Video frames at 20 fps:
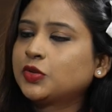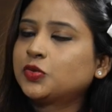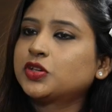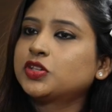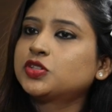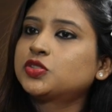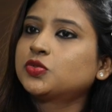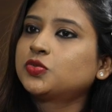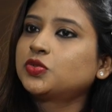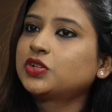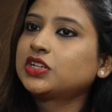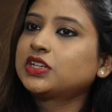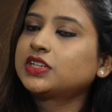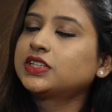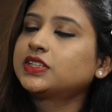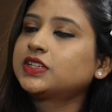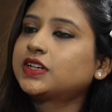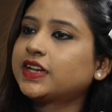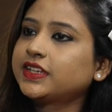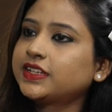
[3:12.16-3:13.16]
ஓகே ஸோ
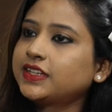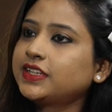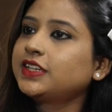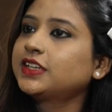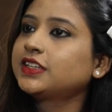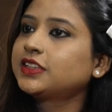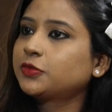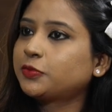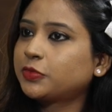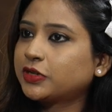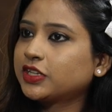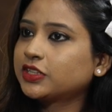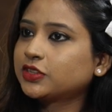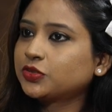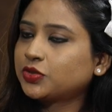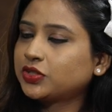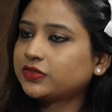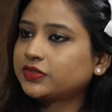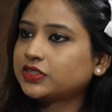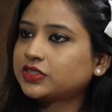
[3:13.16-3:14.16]
உங்களுக்கு இந்த ஐலி அந்த
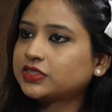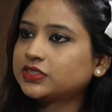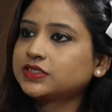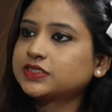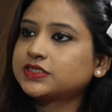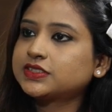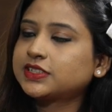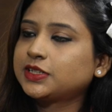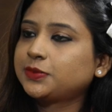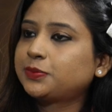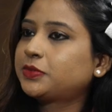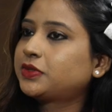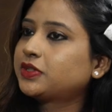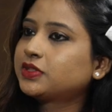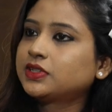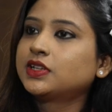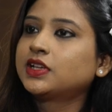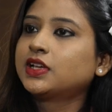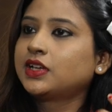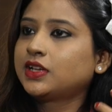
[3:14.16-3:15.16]
படத்தோட வந்து
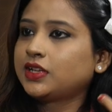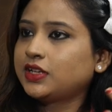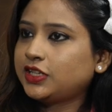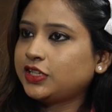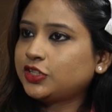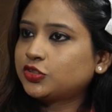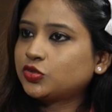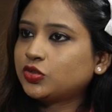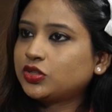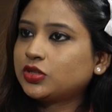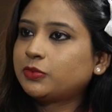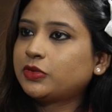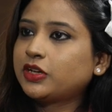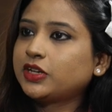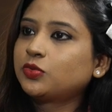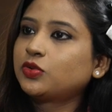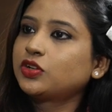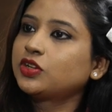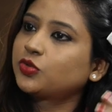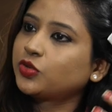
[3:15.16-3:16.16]
ஸ்கிரிப்டு நீங்கள் சொன்ன
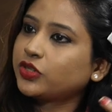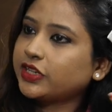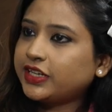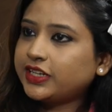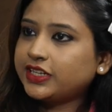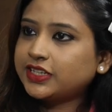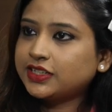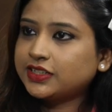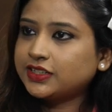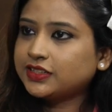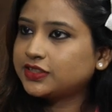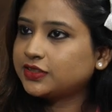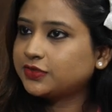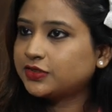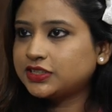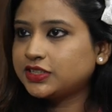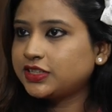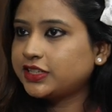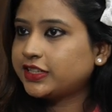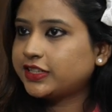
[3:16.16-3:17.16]
மாதிரி உங்களுக்கு ஒரு ஐடியாலேருந்து
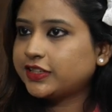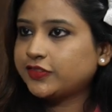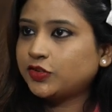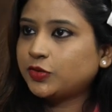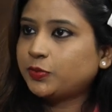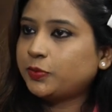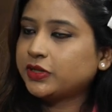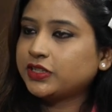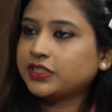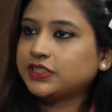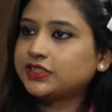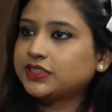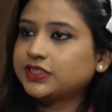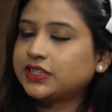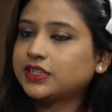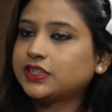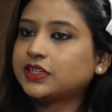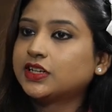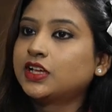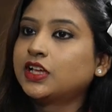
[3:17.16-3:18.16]
வந்து நீங்கள் டெவலப்
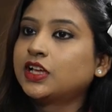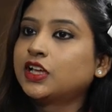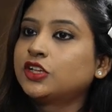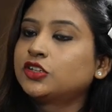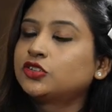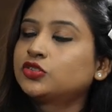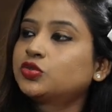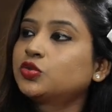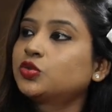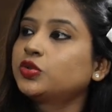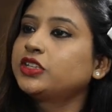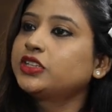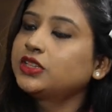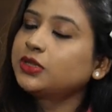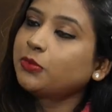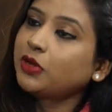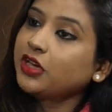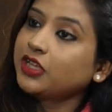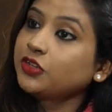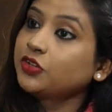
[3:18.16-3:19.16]
பண்ணியிருந்தீங்க இல்லையா ஸோ
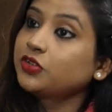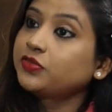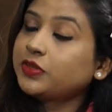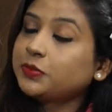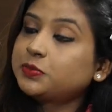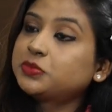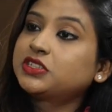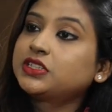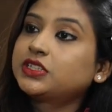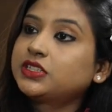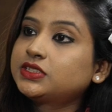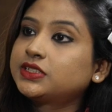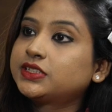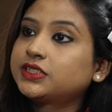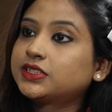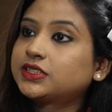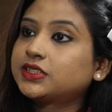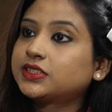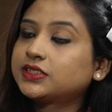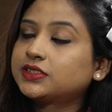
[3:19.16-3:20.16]
இந்த மாதிரி ஒரு வெப் சீரிஸ்
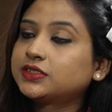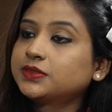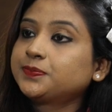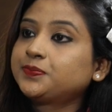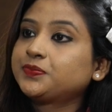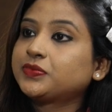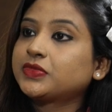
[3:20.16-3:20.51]
எடுக்கிறது